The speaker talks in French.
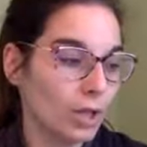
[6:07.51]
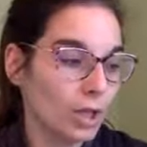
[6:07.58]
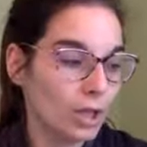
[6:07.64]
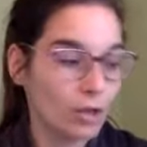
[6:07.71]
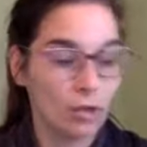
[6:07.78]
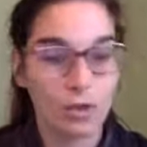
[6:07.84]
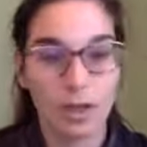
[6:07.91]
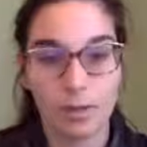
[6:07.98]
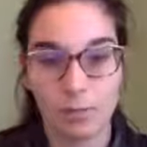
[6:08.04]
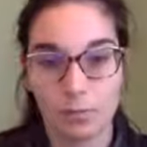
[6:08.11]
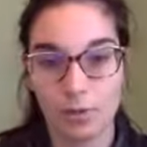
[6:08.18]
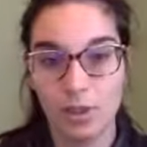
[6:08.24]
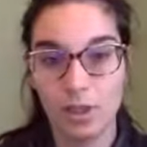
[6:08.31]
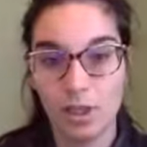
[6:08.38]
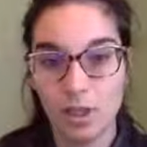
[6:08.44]
je garde mon
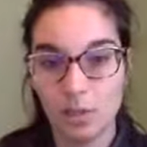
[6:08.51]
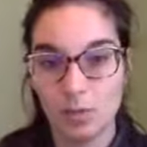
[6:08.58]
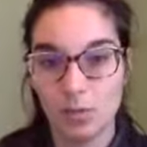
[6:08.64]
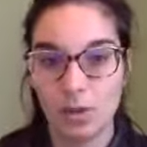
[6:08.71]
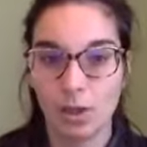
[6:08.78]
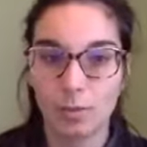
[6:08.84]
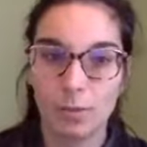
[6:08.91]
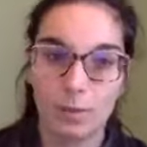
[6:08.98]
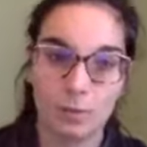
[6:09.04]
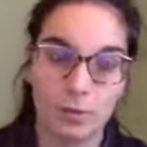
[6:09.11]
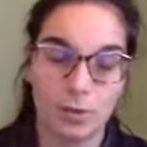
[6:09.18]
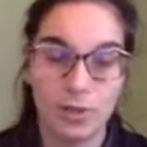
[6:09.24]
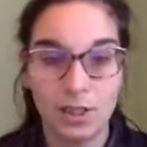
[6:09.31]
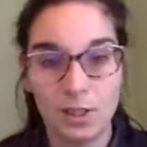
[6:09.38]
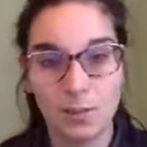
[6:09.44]
équipe Je garde pas mon
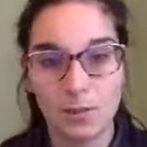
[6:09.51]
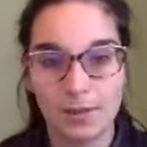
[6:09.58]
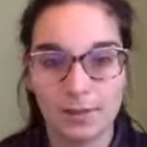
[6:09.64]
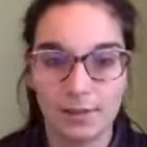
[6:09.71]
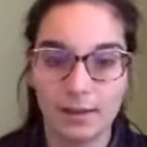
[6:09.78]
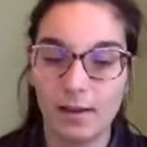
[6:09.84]
équipe, etc.